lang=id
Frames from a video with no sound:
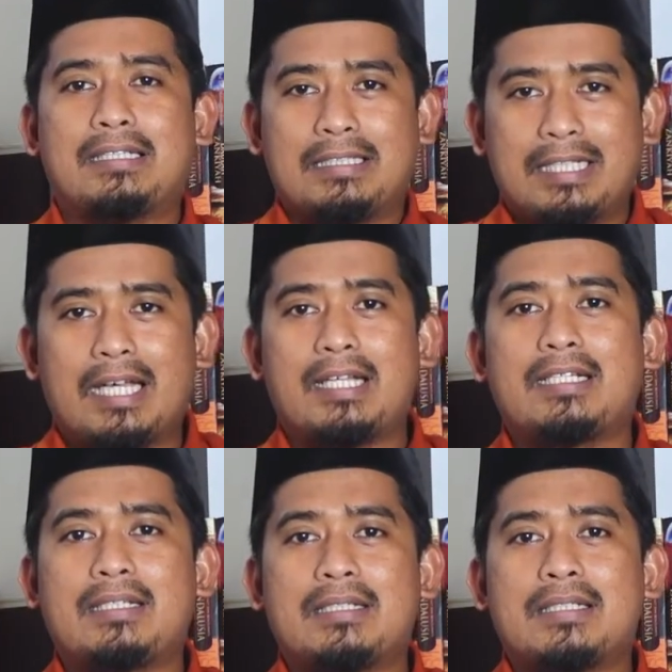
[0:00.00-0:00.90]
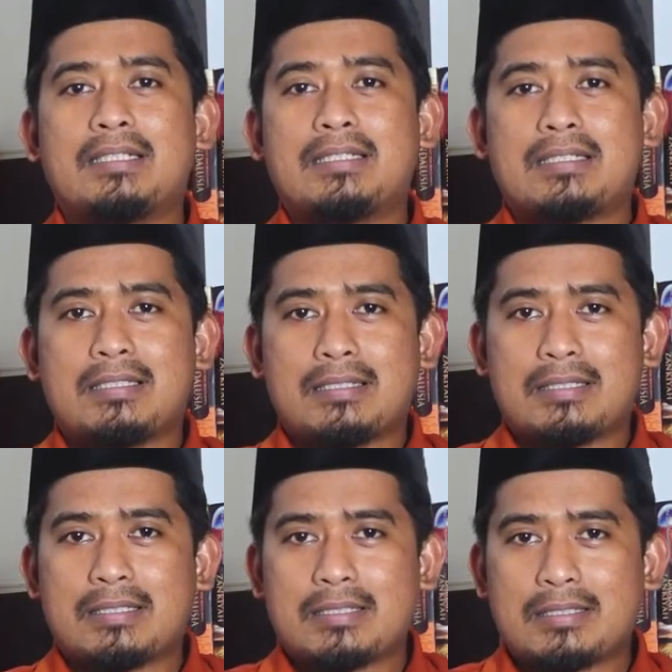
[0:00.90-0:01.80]
dari
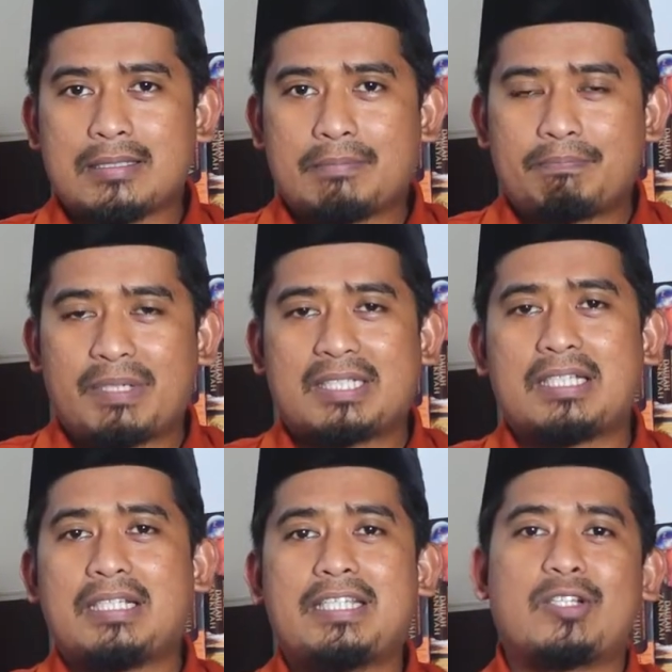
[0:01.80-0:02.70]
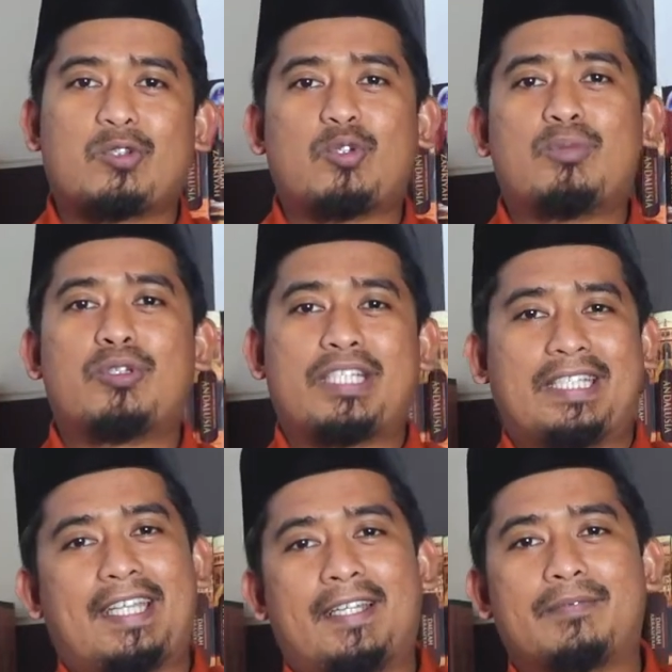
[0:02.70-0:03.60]
persendian tubuh
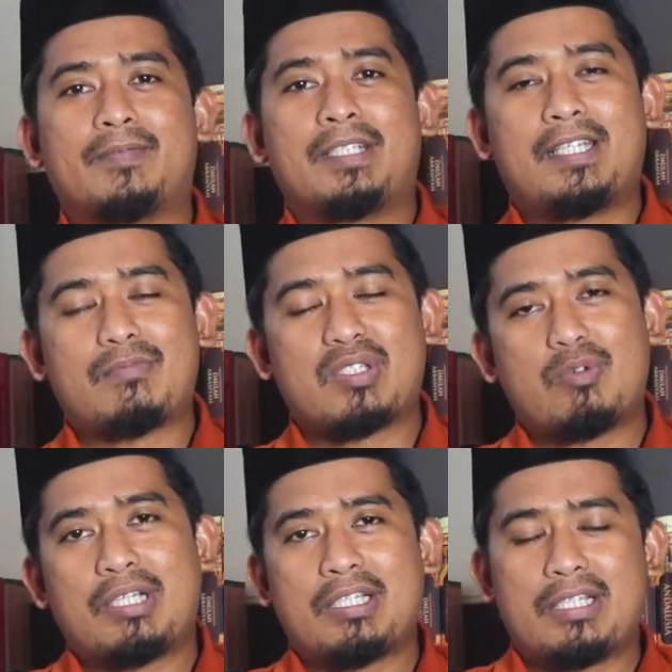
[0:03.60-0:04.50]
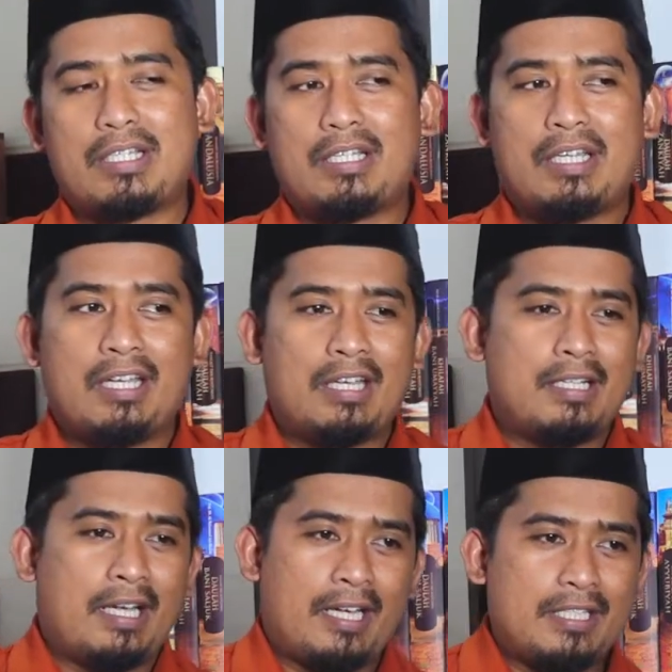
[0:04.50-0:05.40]
kita. Dalam sebuah di
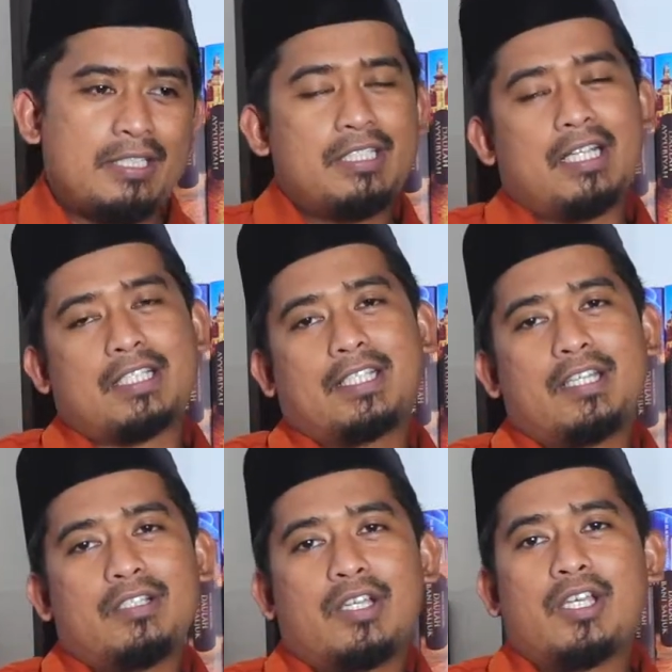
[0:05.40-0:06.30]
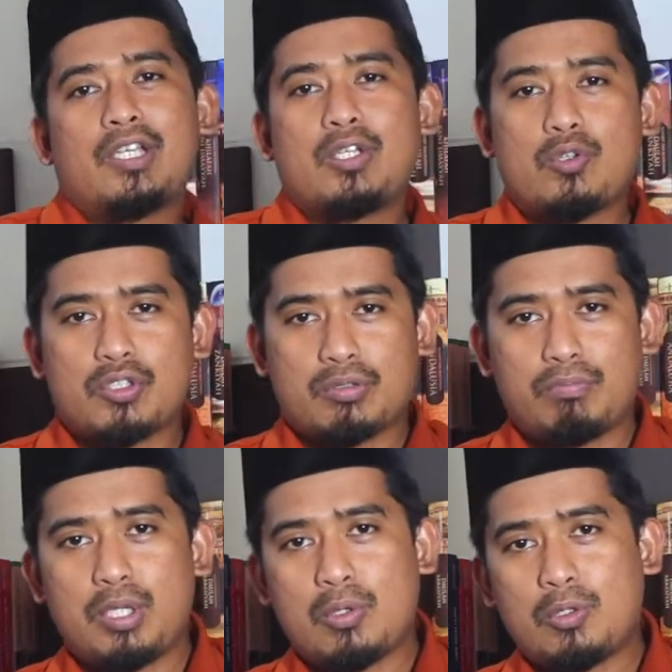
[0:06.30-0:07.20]
hadis dijelaskan
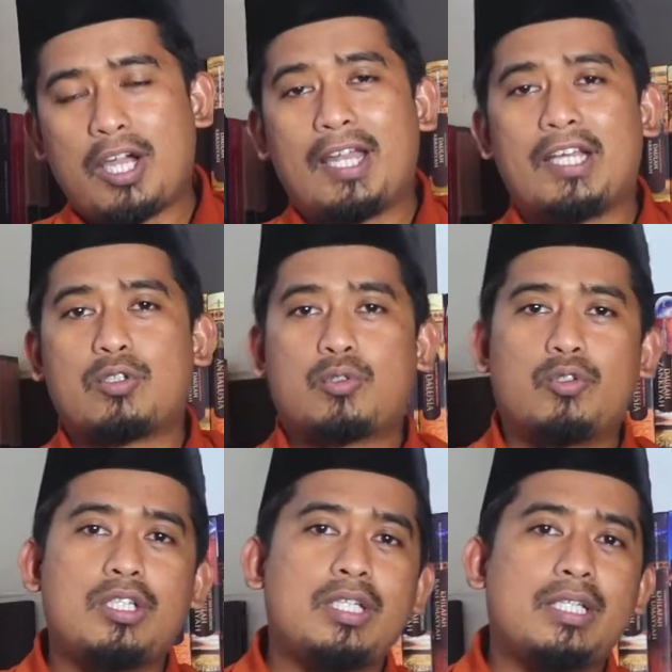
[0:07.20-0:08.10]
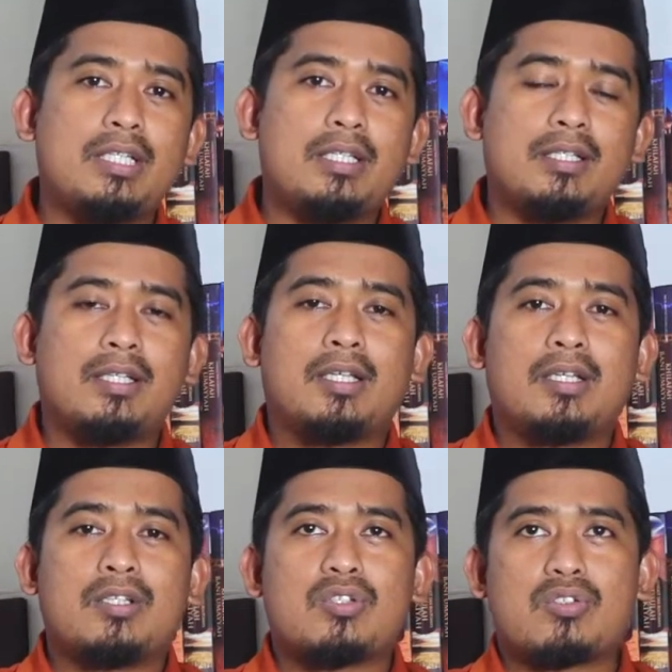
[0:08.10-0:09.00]
yusbihu ala kulli
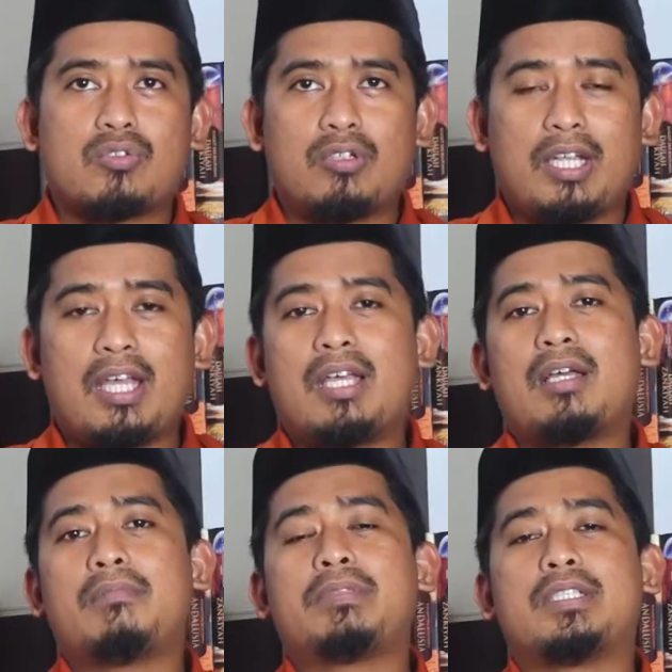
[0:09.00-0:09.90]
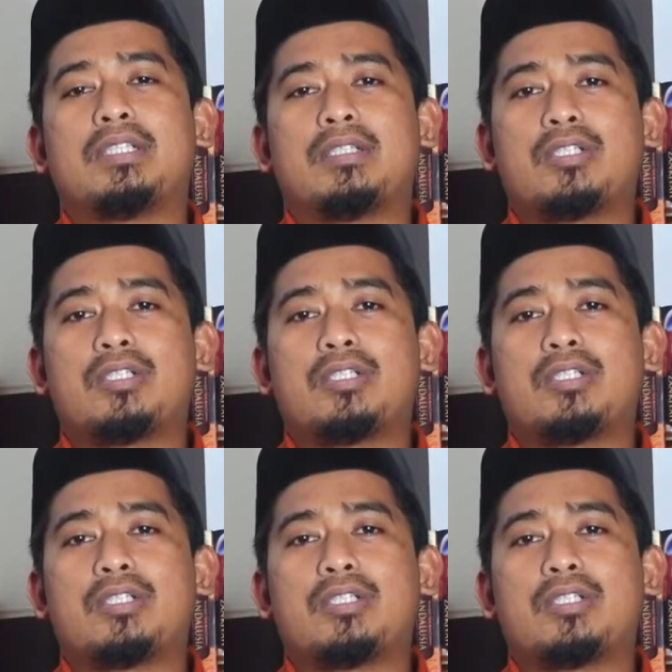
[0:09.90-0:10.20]
sulami